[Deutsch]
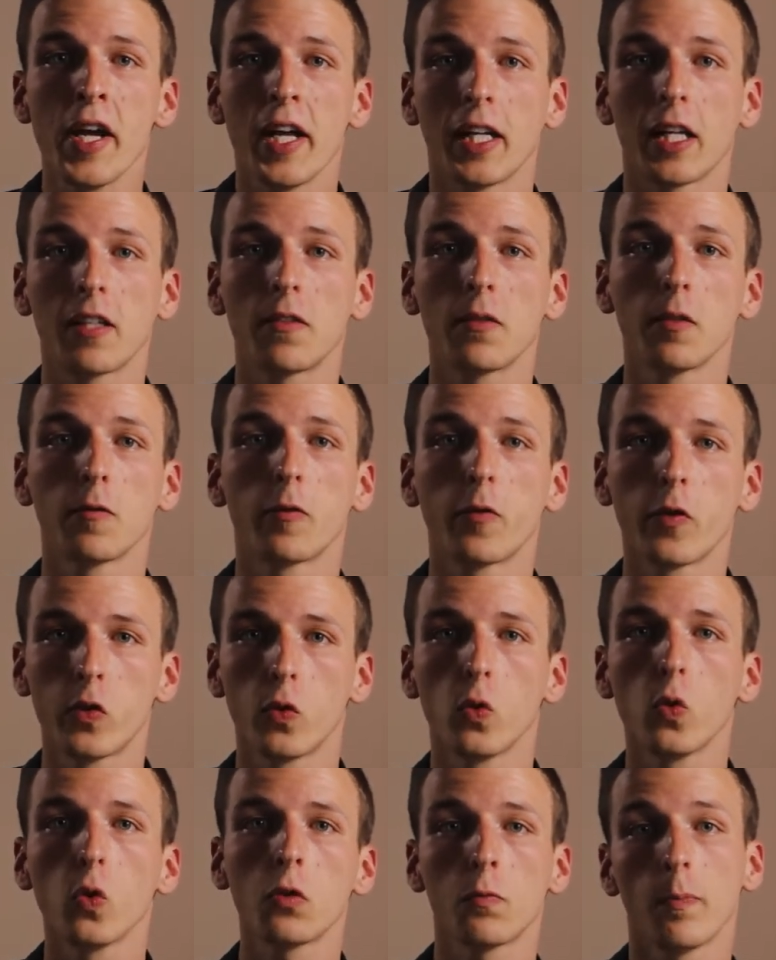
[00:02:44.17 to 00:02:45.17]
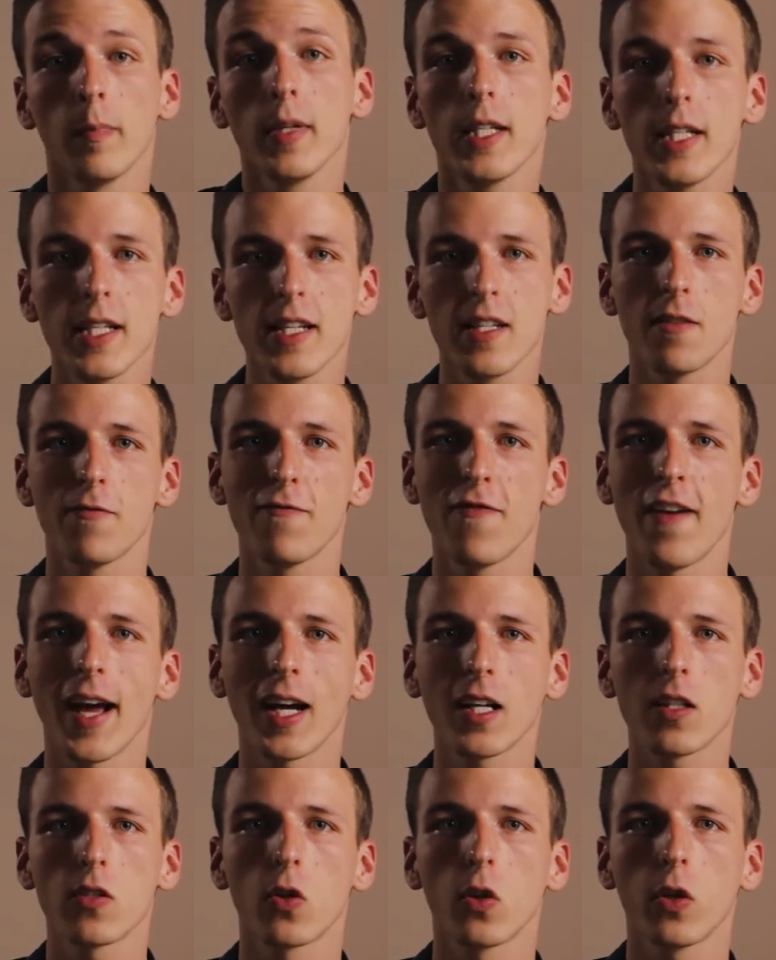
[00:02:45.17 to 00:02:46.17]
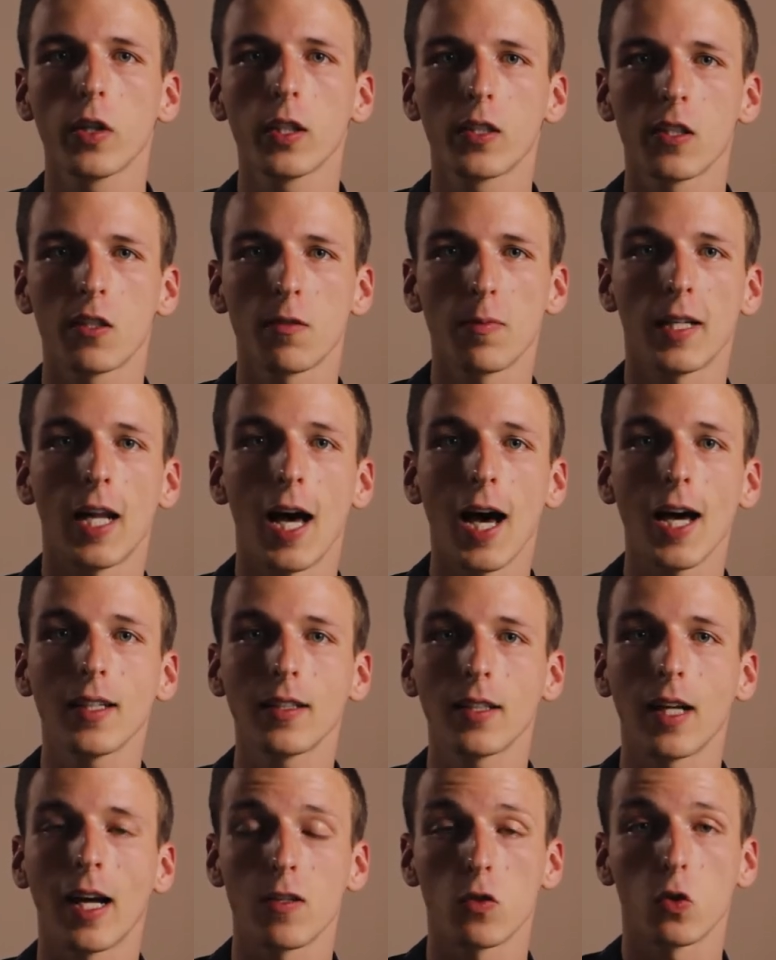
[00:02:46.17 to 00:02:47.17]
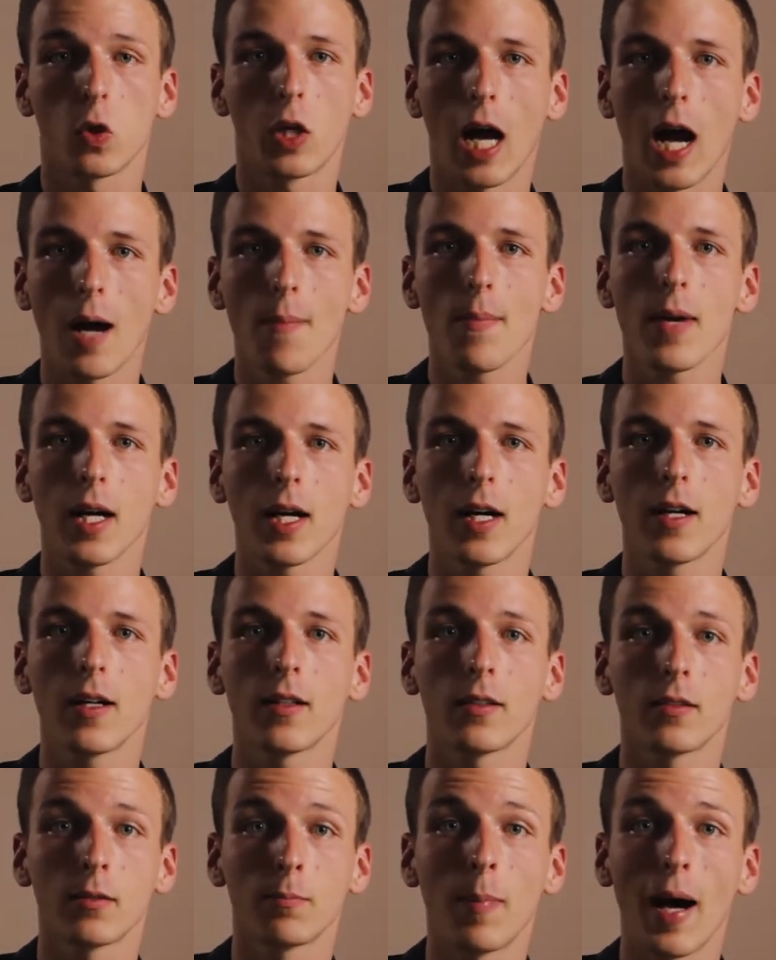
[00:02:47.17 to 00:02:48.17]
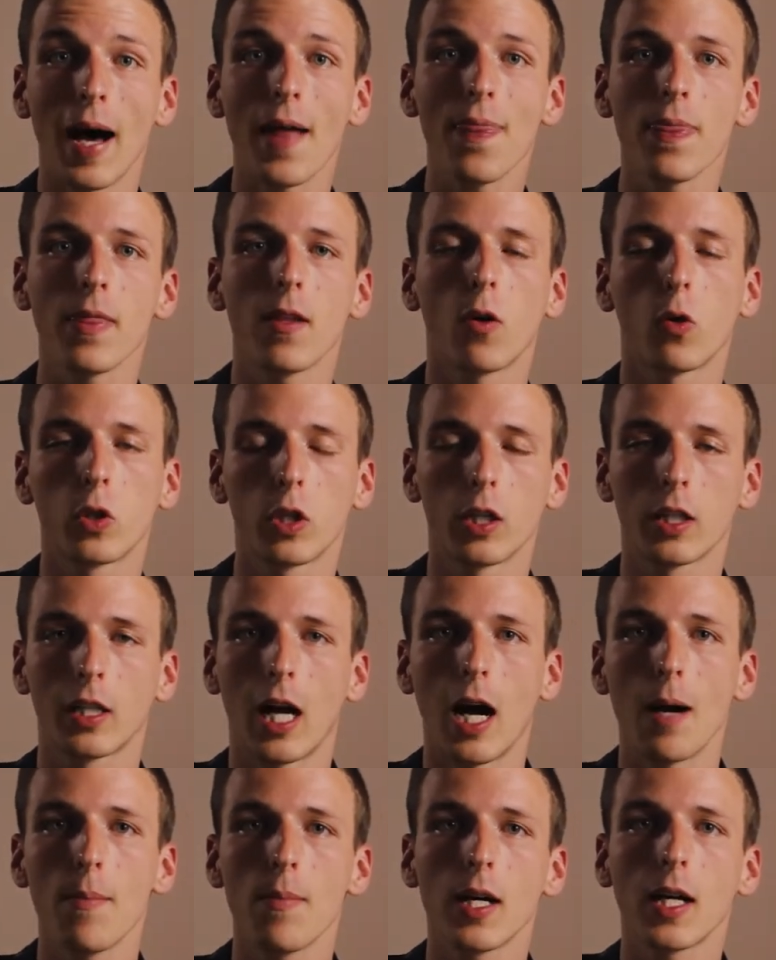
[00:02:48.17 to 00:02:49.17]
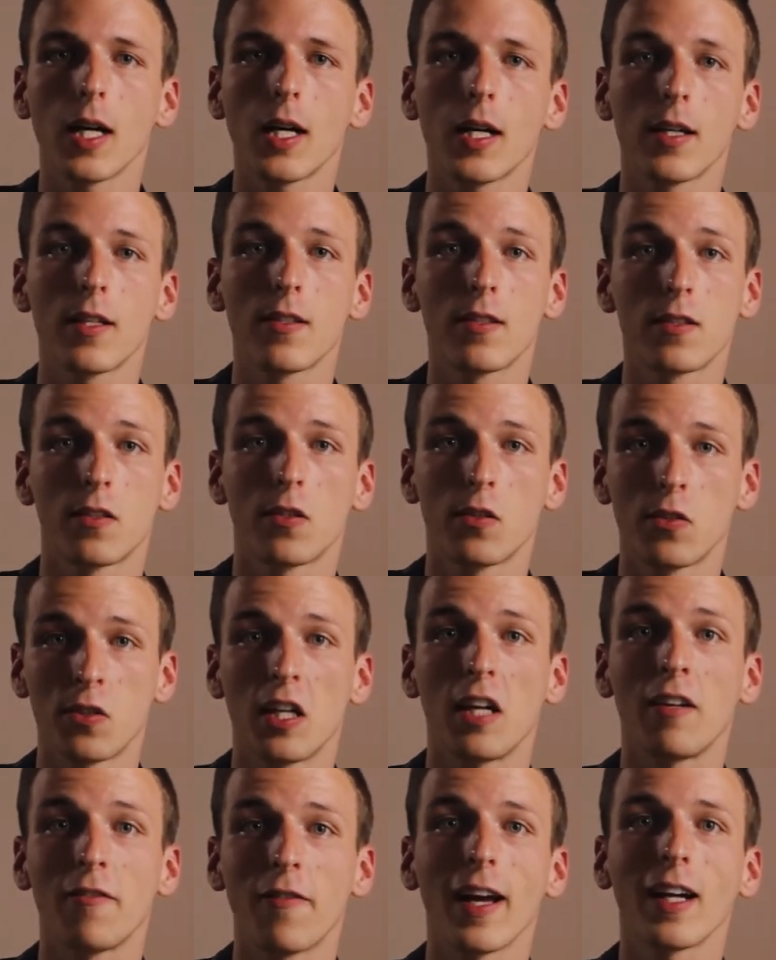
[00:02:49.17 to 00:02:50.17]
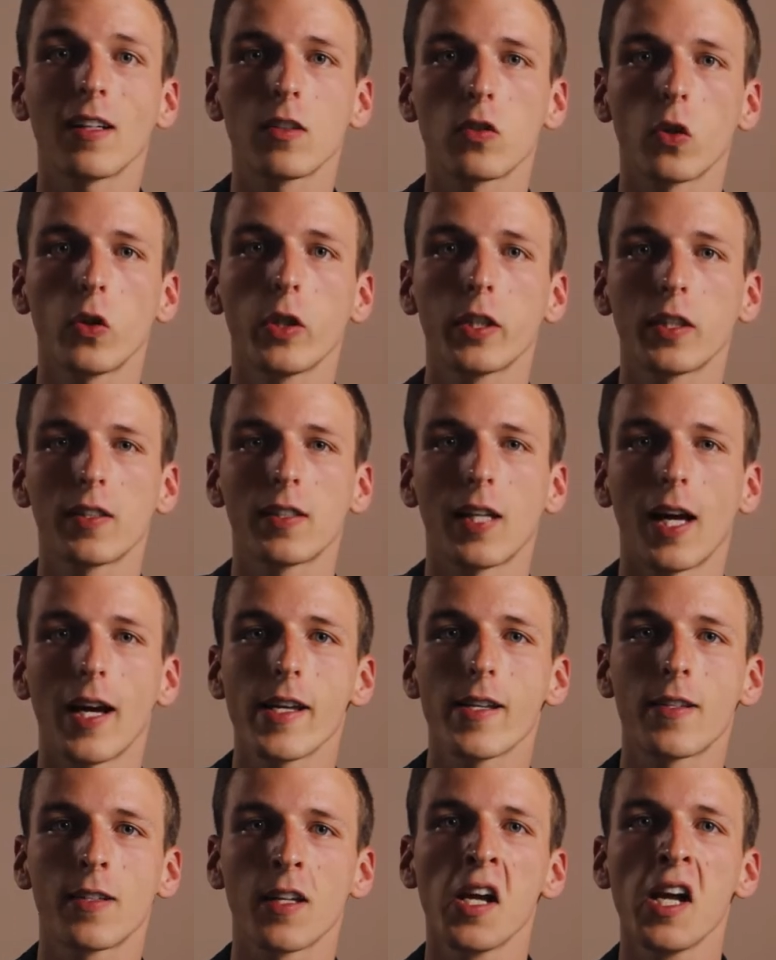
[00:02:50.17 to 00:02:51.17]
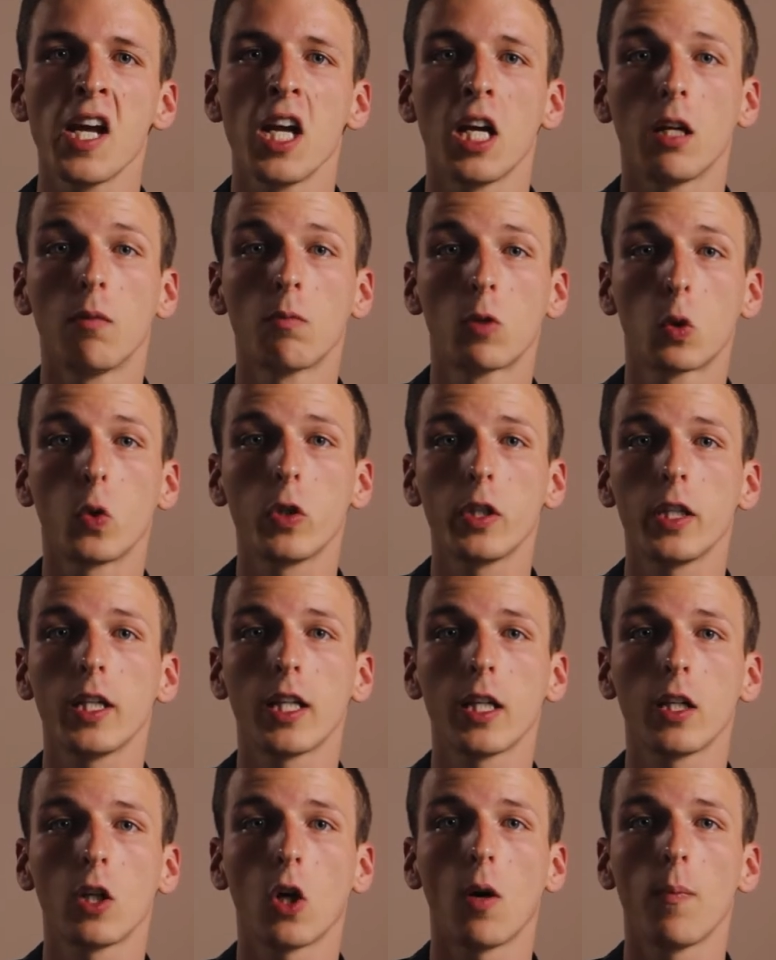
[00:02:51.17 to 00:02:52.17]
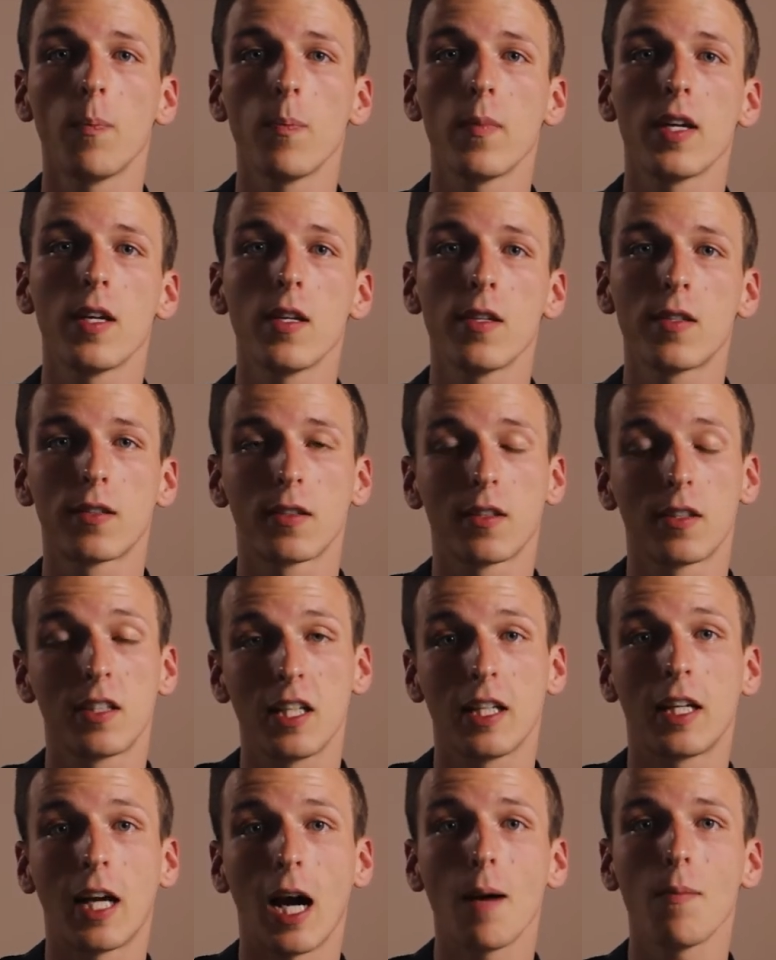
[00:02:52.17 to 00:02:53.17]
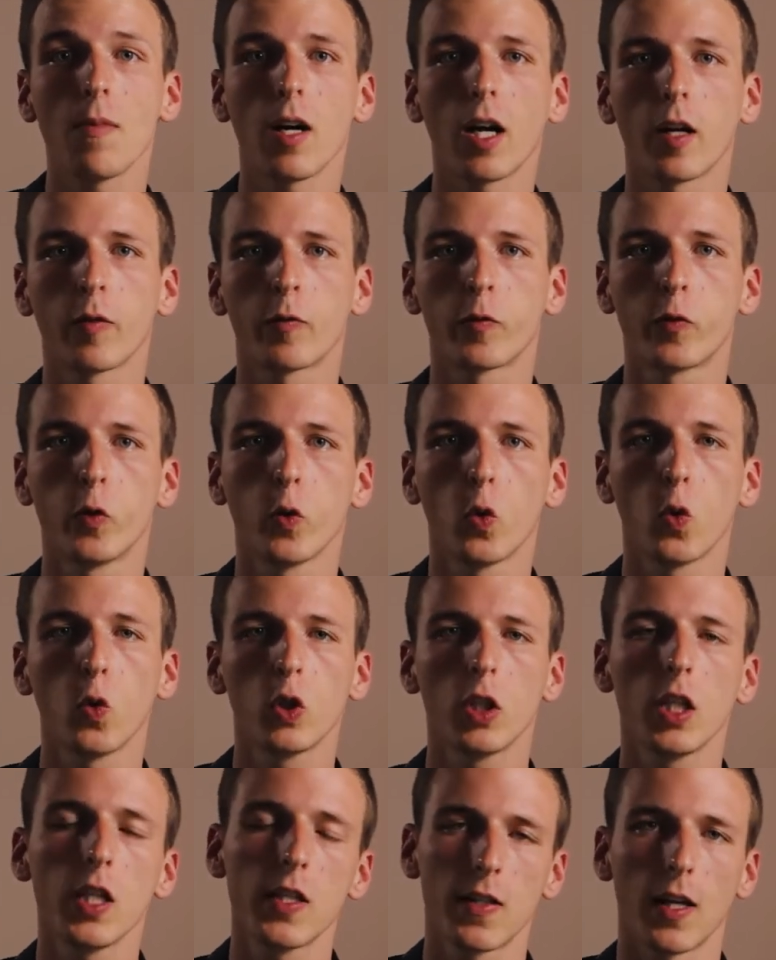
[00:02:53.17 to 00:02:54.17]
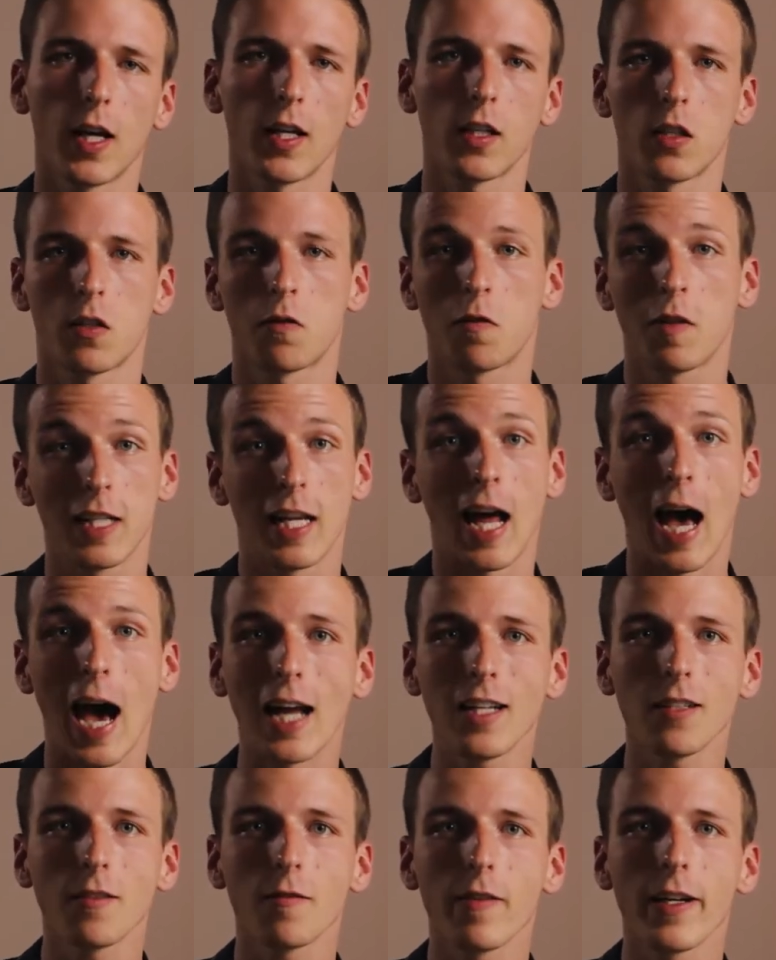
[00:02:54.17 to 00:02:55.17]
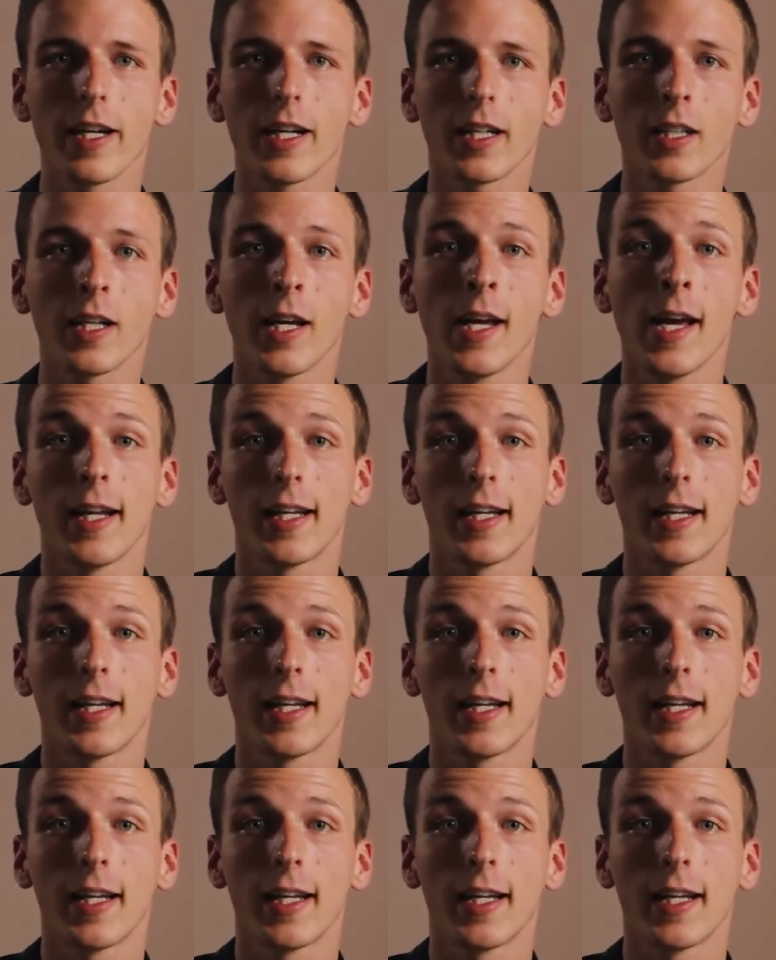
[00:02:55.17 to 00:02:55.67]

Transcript: dass man versucht mit diesem Werkzeug, das man hat, also Kameramann oder Kamera ist, ist ja ein Werkzeug, das heißt im Grunde genommen ist die Kameraführung nichts anderes wie ein Handwerk,